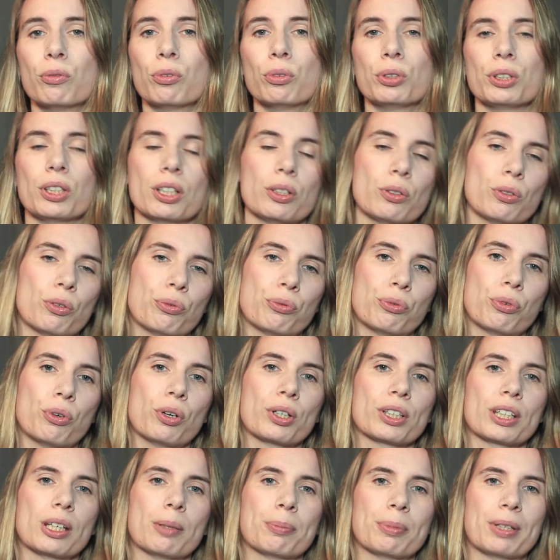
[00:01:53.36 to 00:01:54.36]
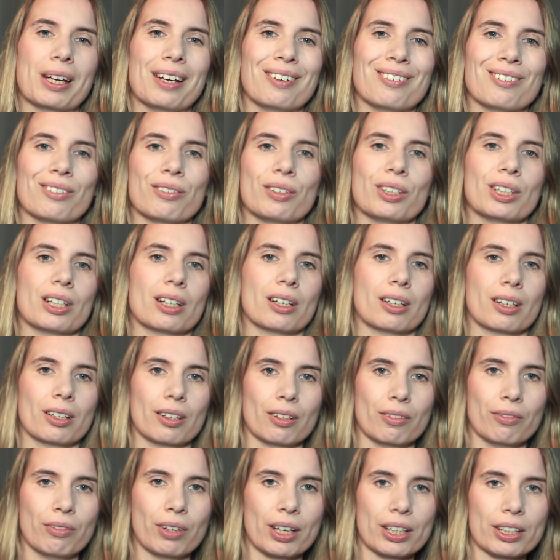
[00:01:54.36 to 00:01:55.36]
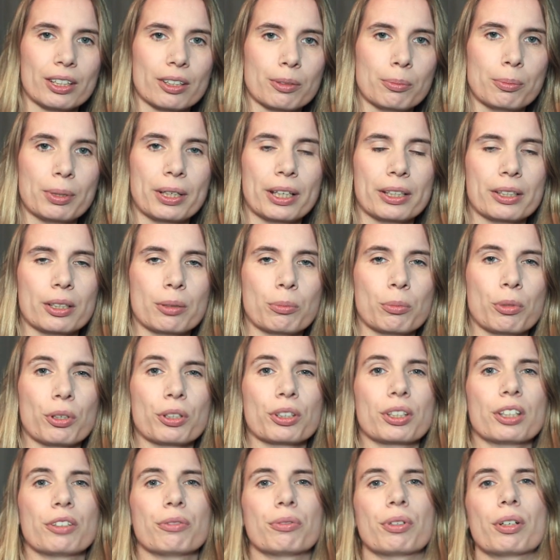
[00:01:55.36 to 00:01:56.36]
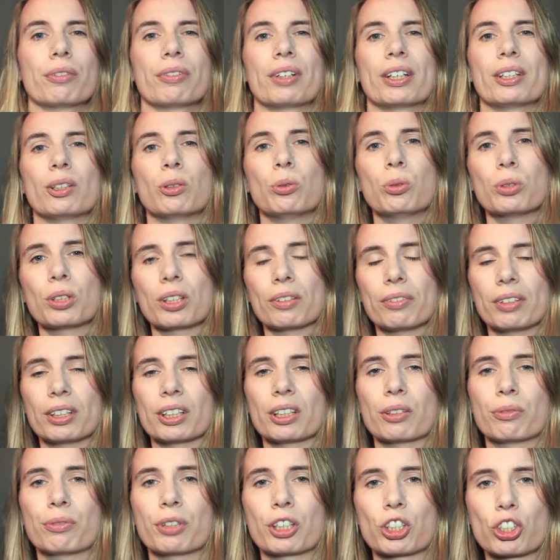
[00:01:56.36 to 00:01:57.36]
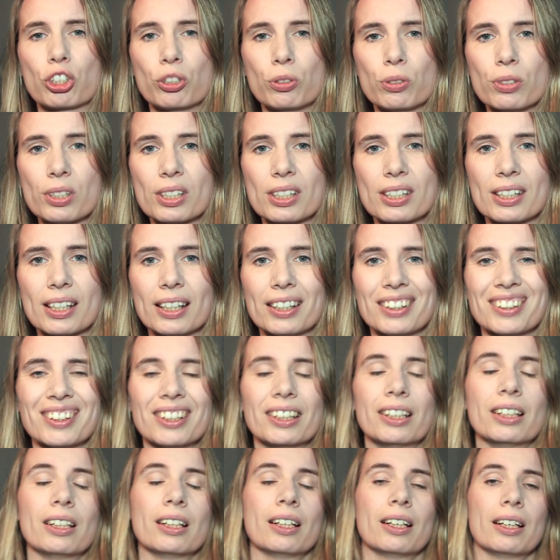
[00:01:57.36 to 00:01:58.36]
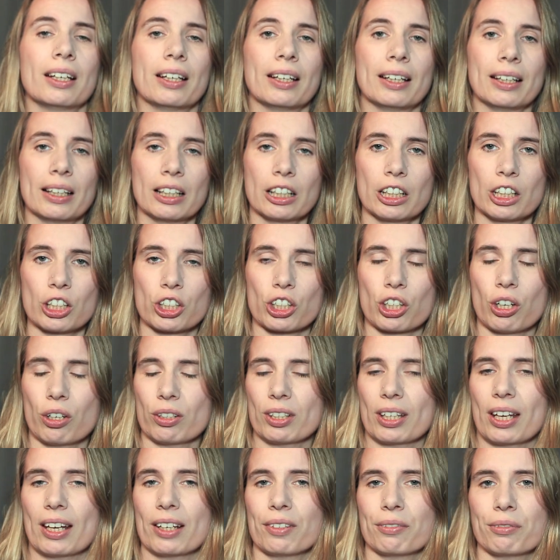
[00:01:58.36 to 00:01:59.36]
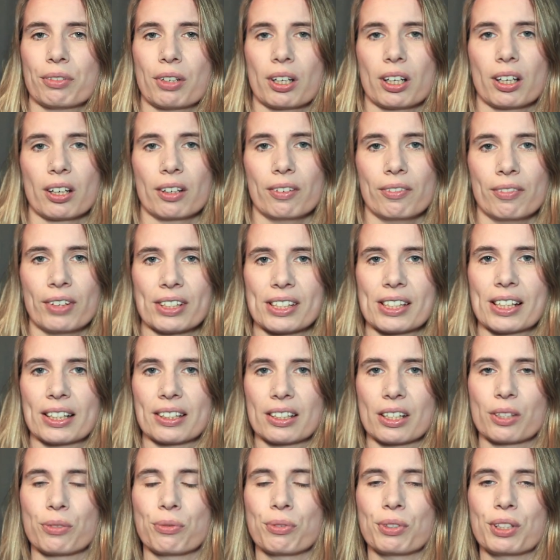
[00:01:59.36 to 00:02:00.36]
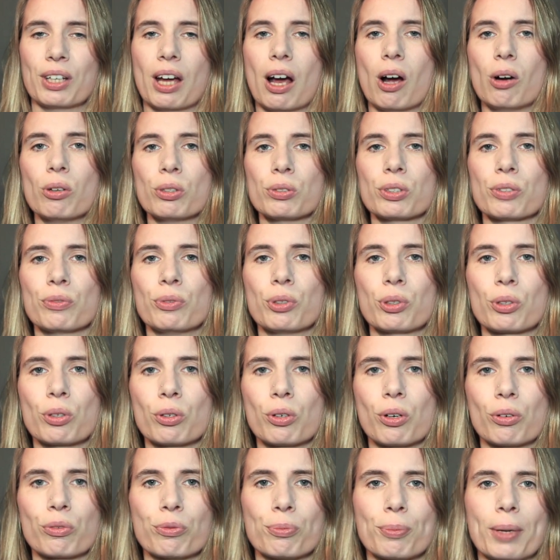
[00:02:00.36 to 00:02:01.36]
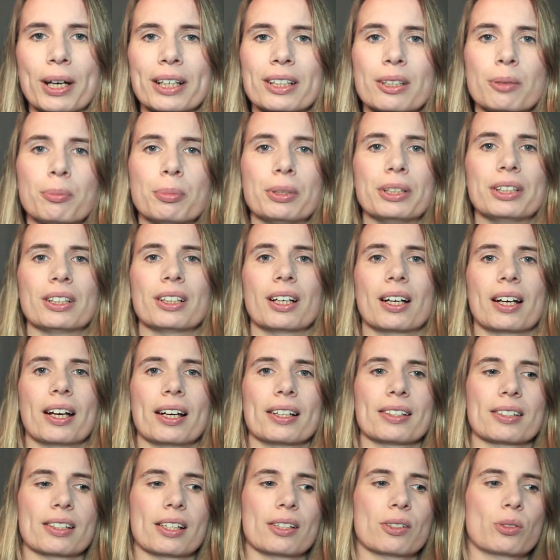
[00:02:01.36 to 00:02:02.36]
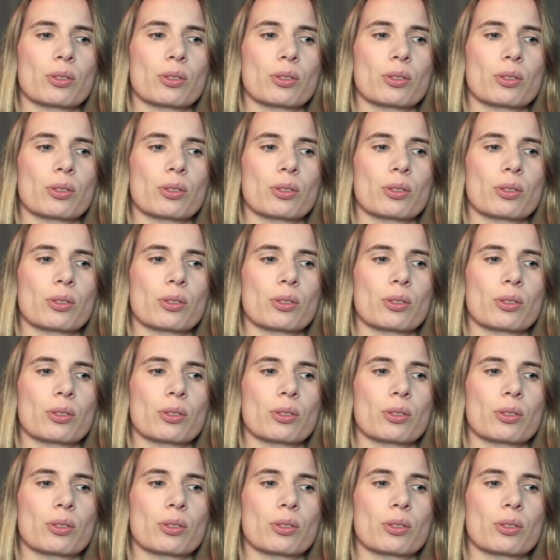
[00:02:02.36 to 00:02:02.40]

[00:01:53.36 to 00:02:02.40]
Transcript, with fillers: wo ihr nur vorgebt, entweder welche Blende möchte ich verwenden oder welche Verschlusszeit. Schaut einfach, was hat das für eine Auswirkung auf meine Bilder, heißt